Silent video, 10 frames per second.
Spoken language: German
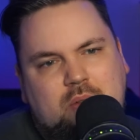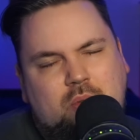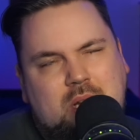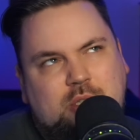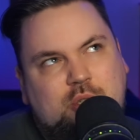
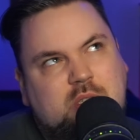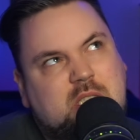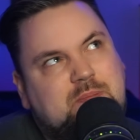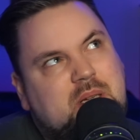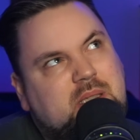Oder
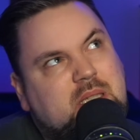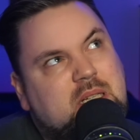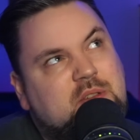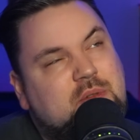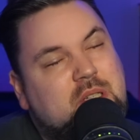schützt man sie
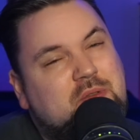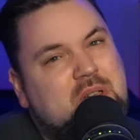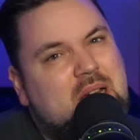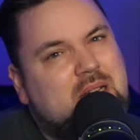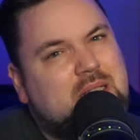dadurch
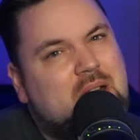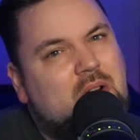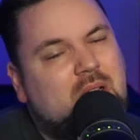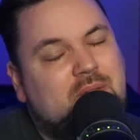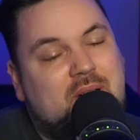vielleicht
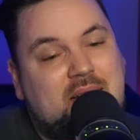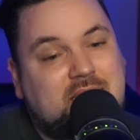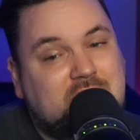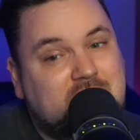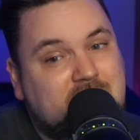auch? Ich
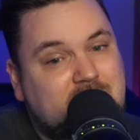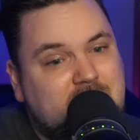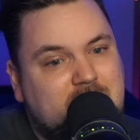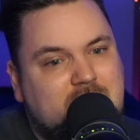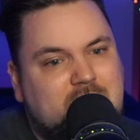weiß es
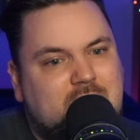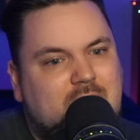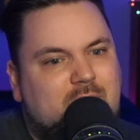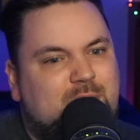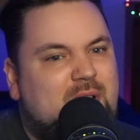nicht.
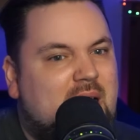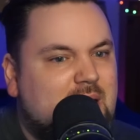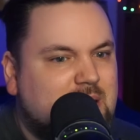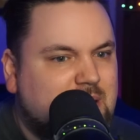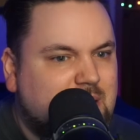
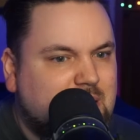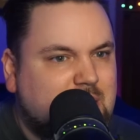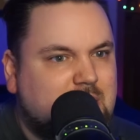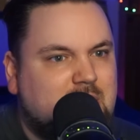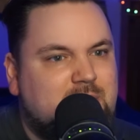Fakt
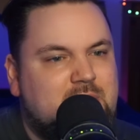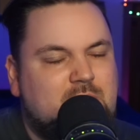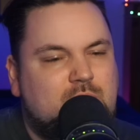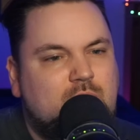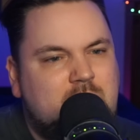ist, ich
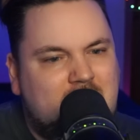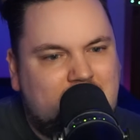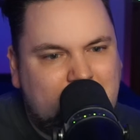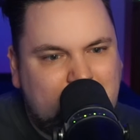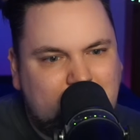finde
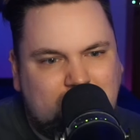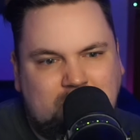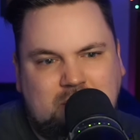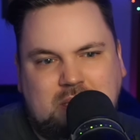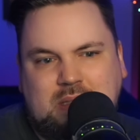Dubai
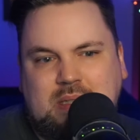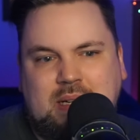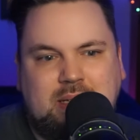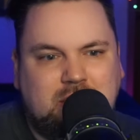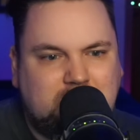und das
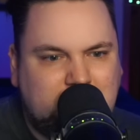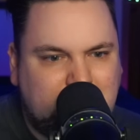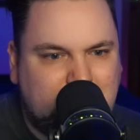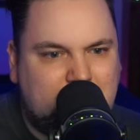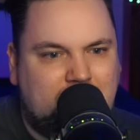
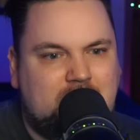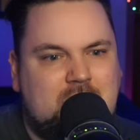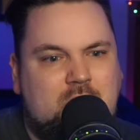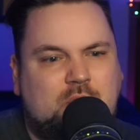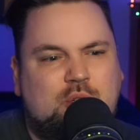Dahinziehen
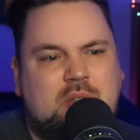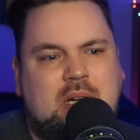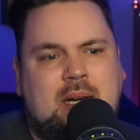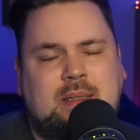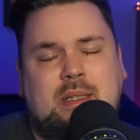eigentlich auch schon
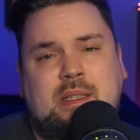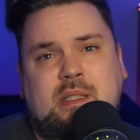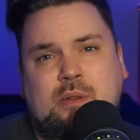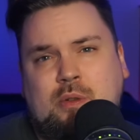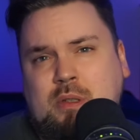
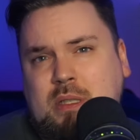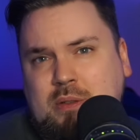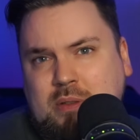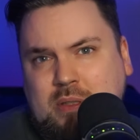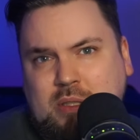charakterlich so
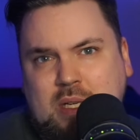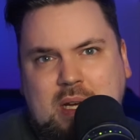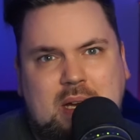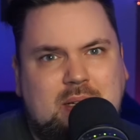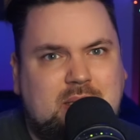unterirdisch,
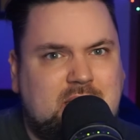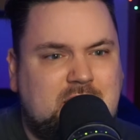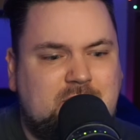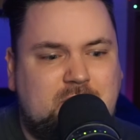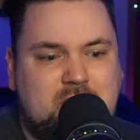dass
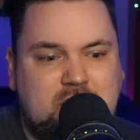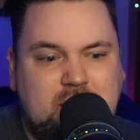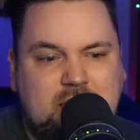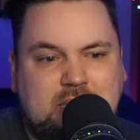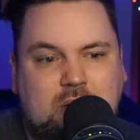ich von
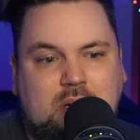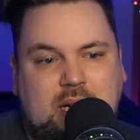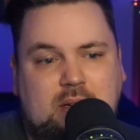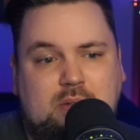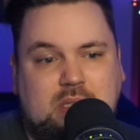ihr jetzt auch
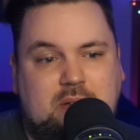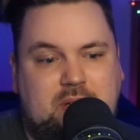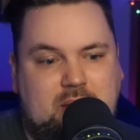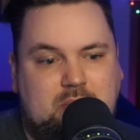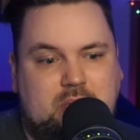kein großer
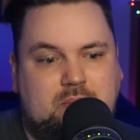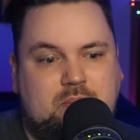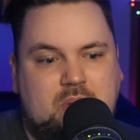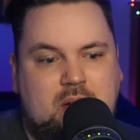Fan bin.